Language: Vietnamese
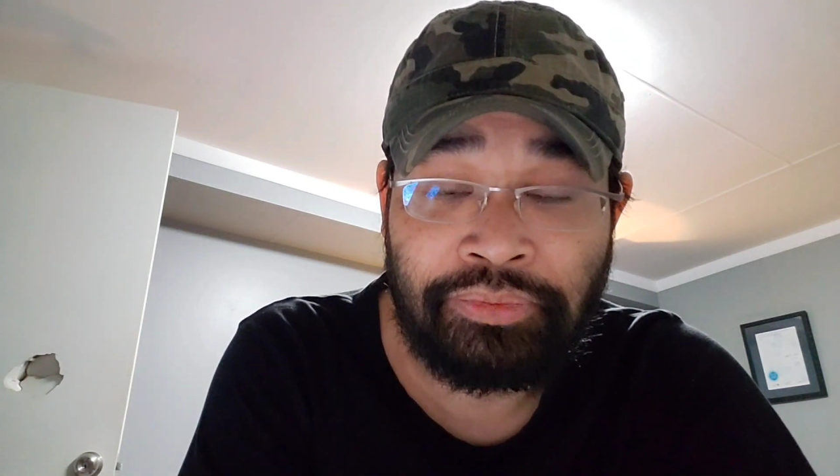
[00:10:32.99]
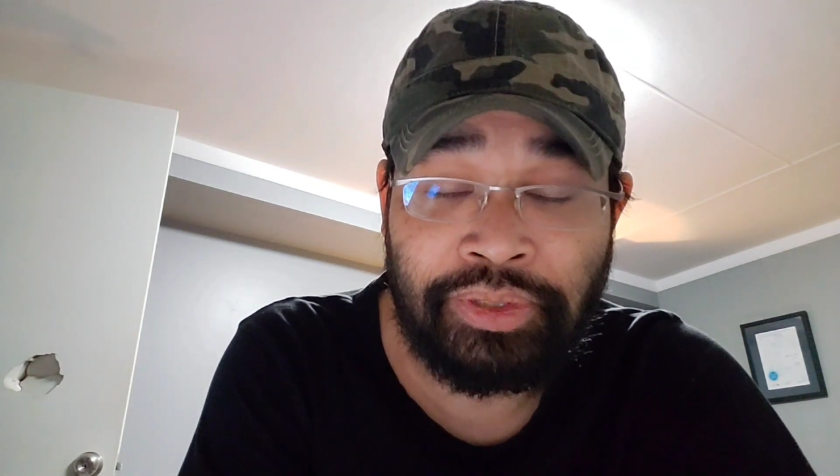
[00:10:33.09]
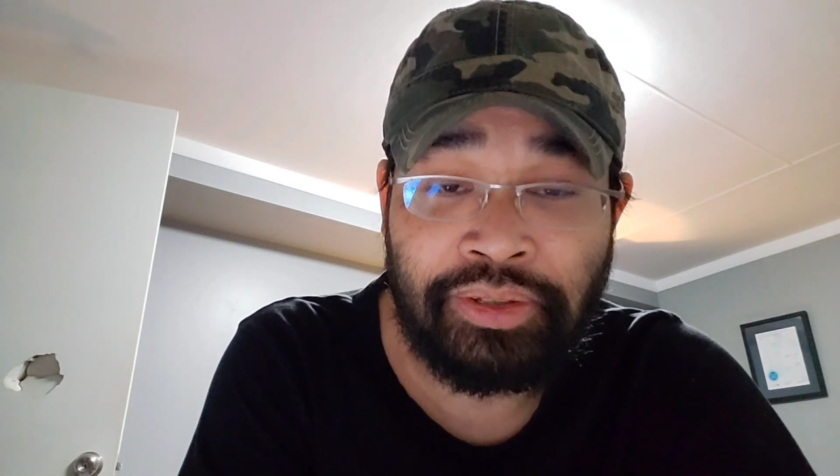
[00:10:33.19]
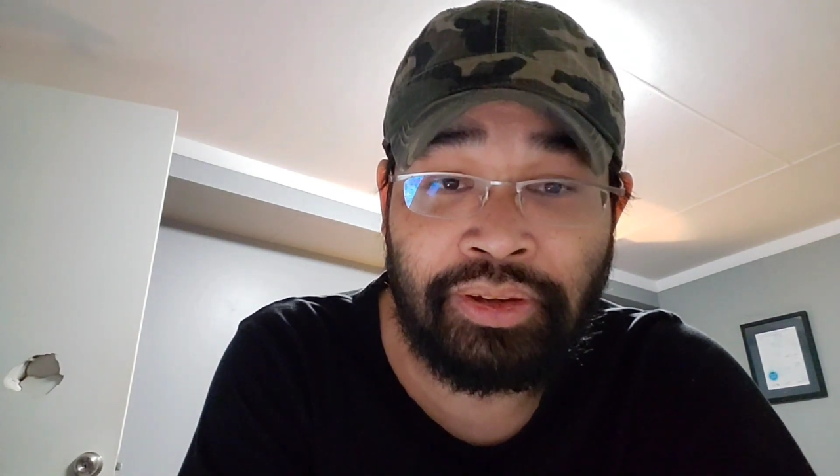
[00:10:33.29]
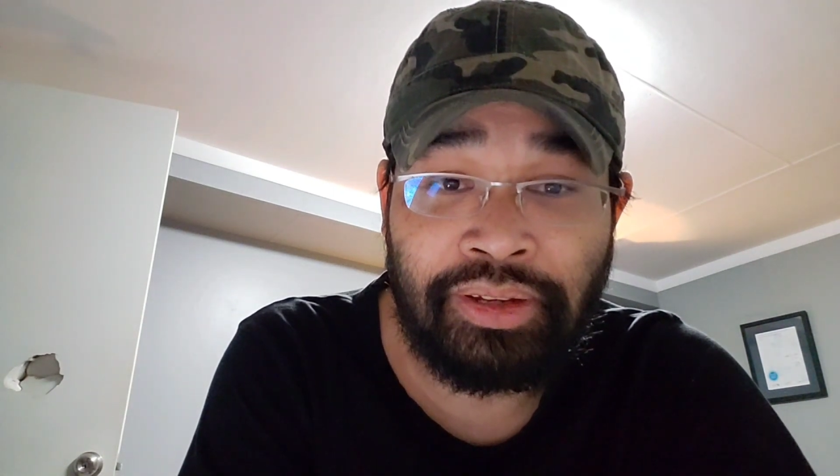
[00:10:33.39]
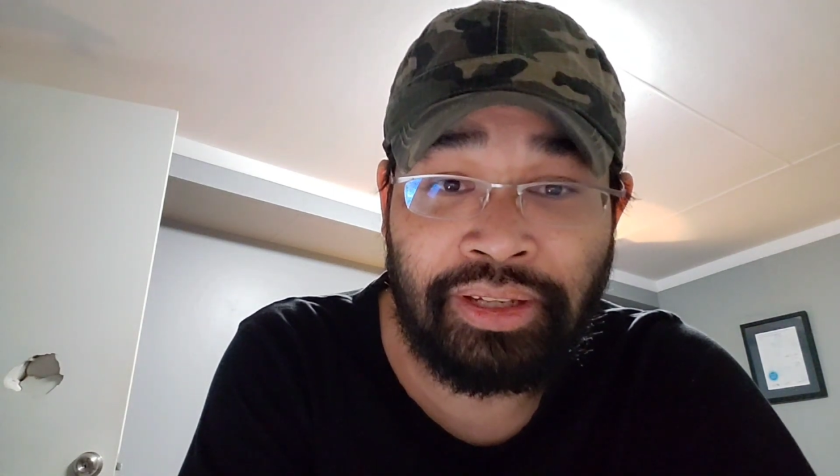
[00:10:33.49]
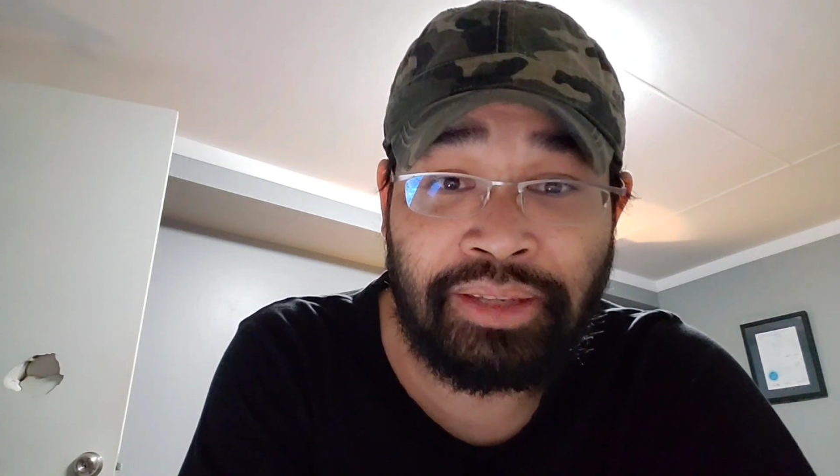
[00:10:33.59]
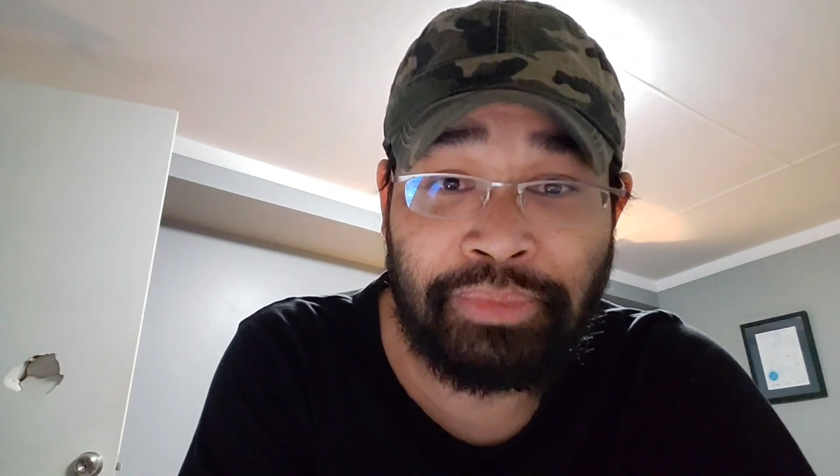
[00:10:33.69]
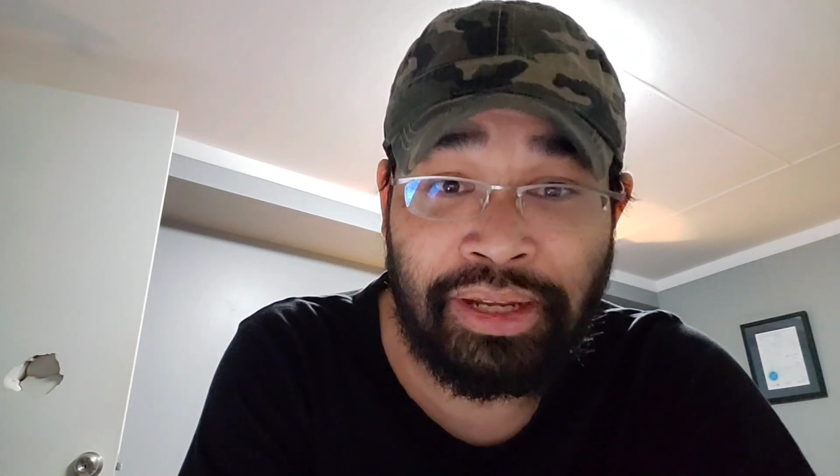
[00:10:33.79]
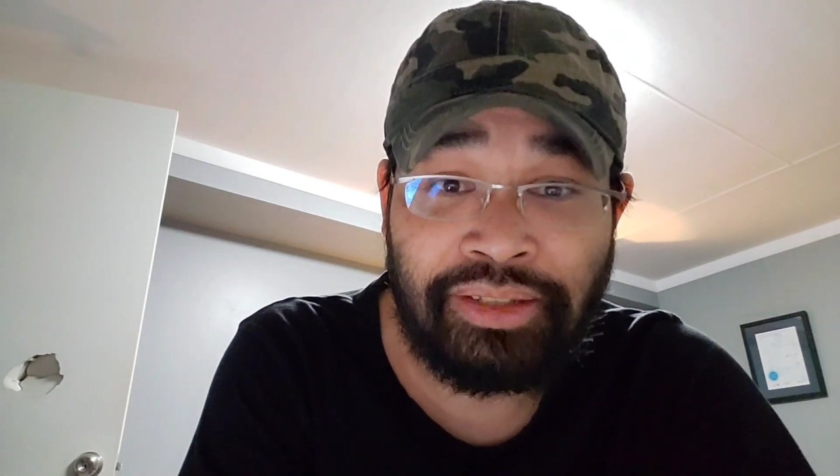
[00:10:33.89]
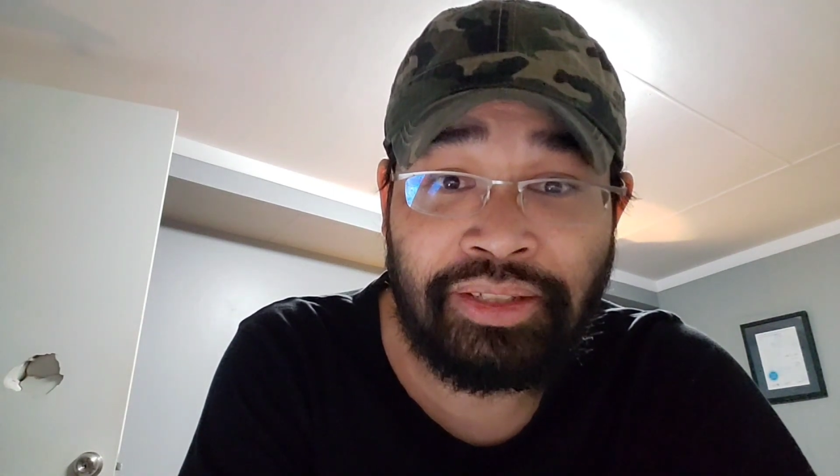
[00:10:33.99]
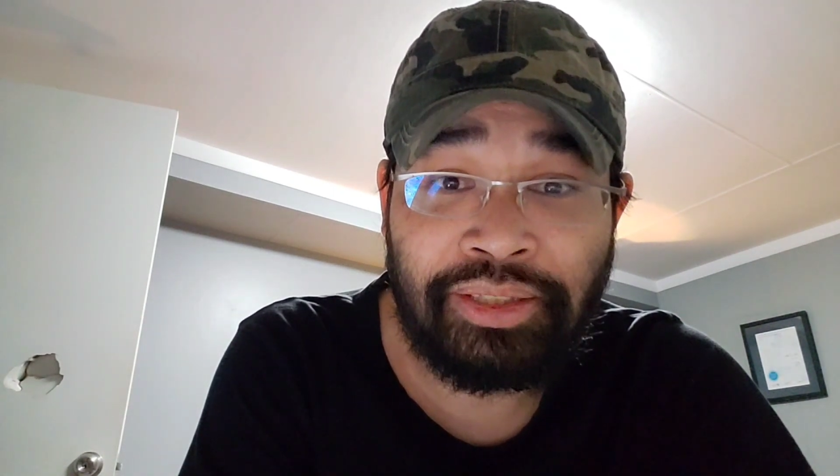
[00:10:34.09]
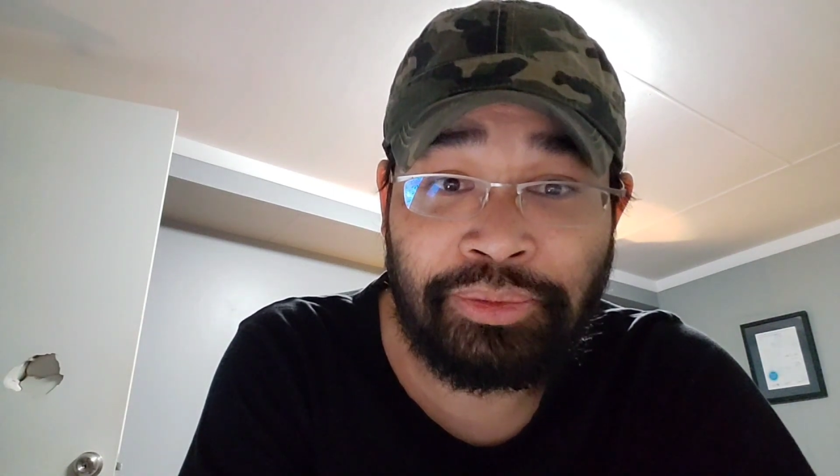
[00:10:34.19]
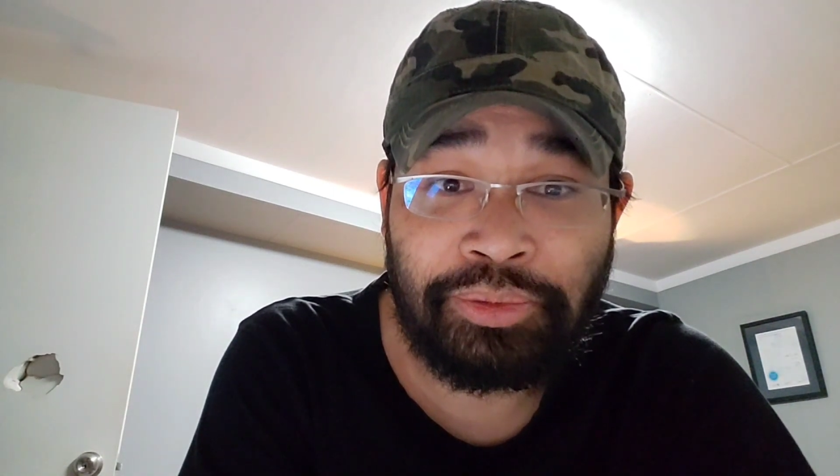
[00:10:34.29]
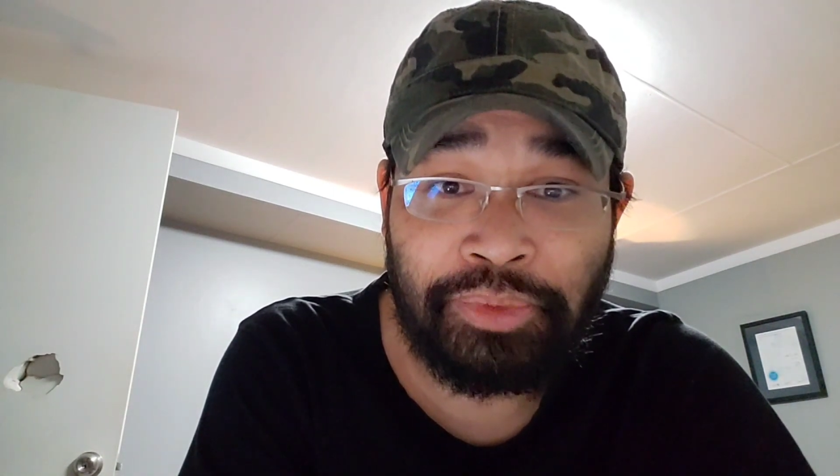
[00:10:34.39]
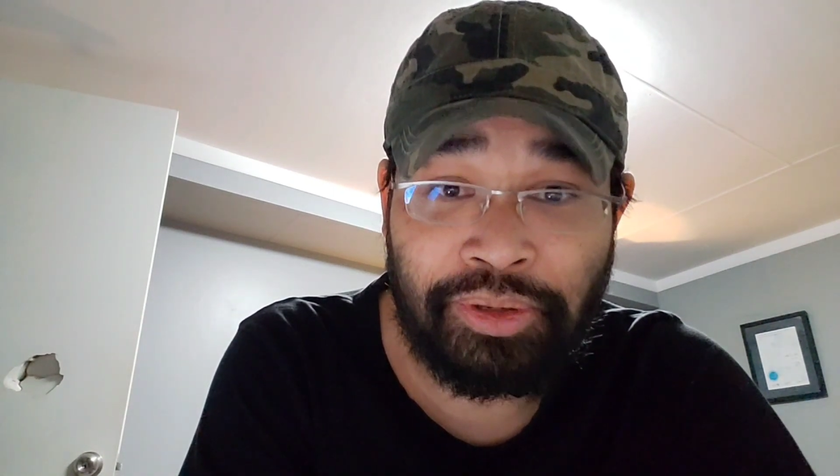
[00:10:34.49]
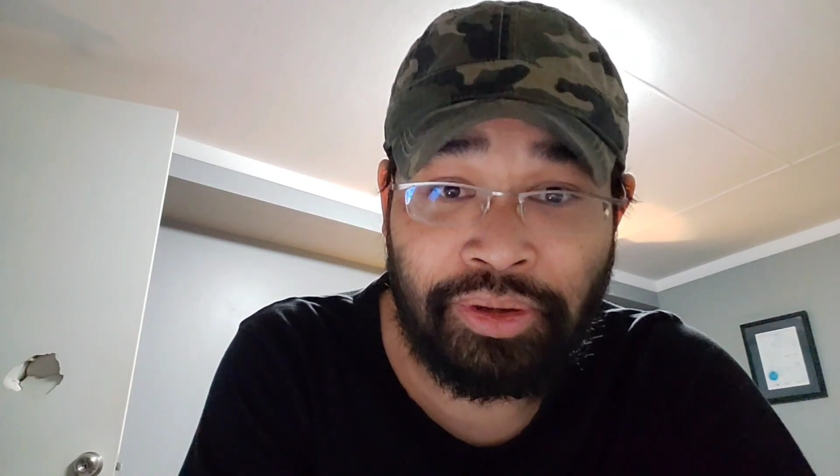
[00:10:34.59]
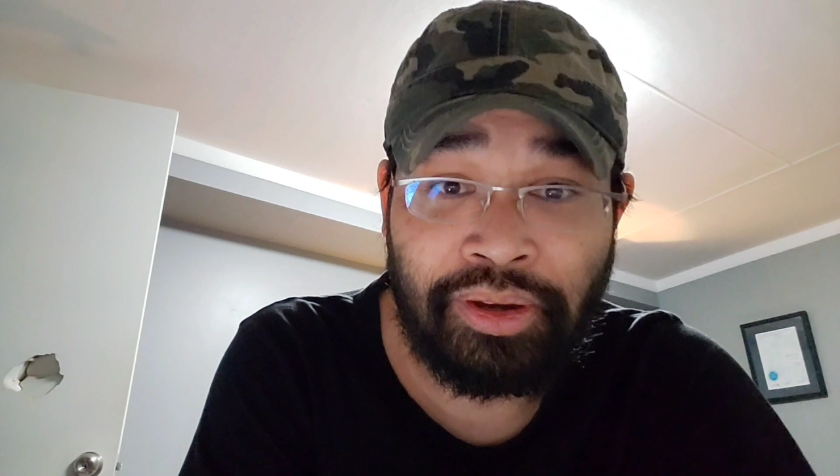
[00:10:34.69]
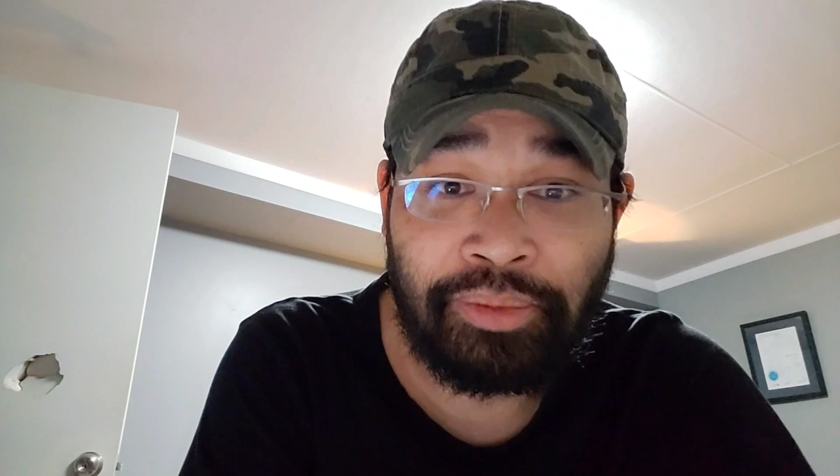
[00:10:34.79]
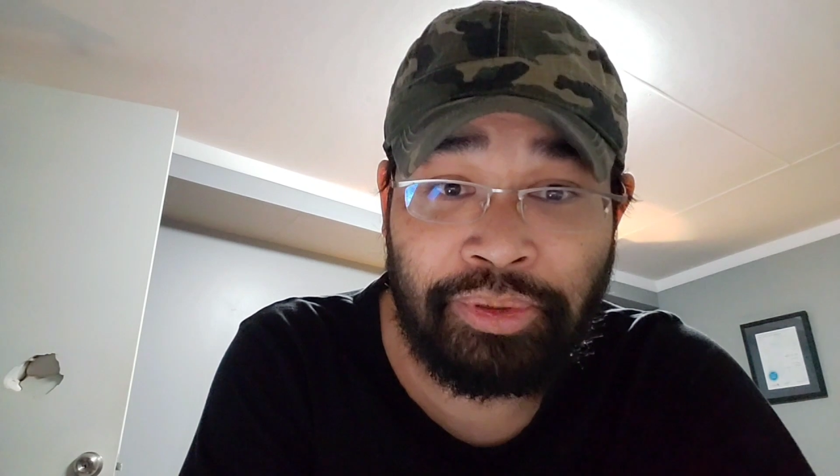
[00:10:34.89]
vì đó là cái bản chất của bọn
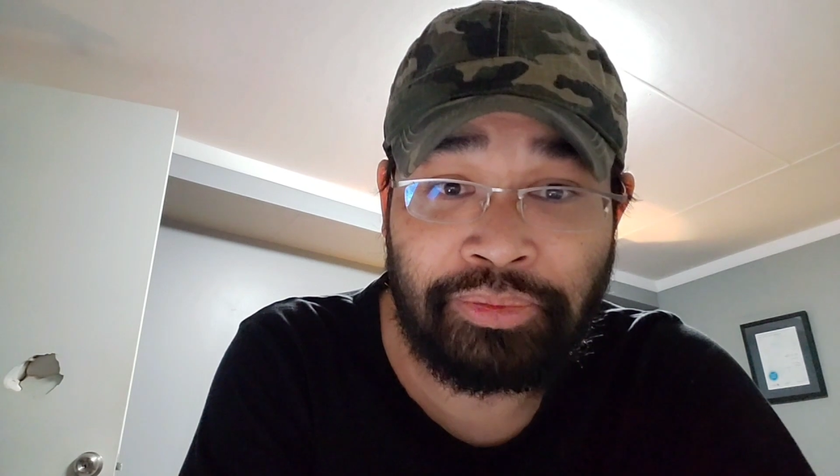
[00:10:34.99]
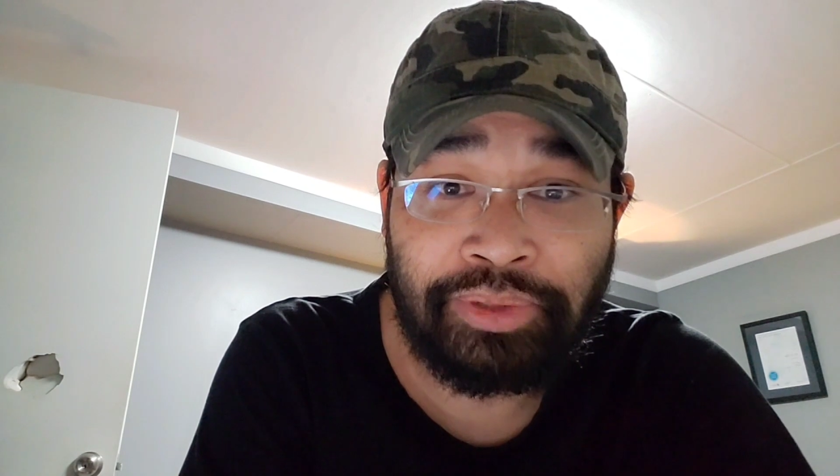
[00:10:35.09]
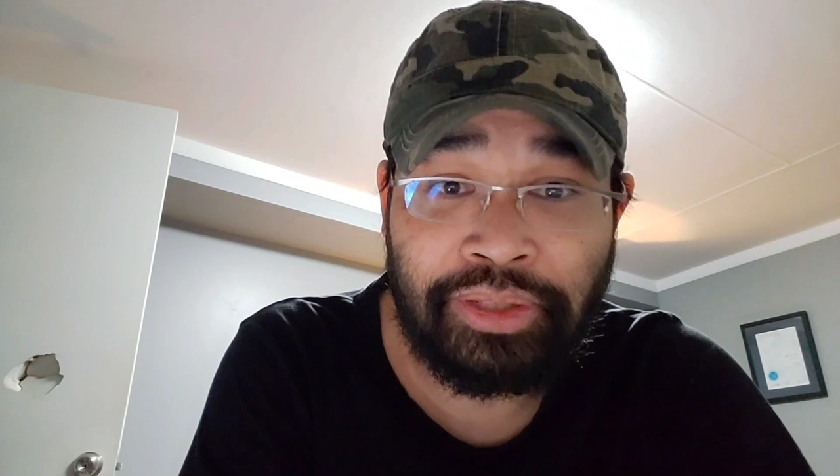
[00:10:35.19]
họ biết không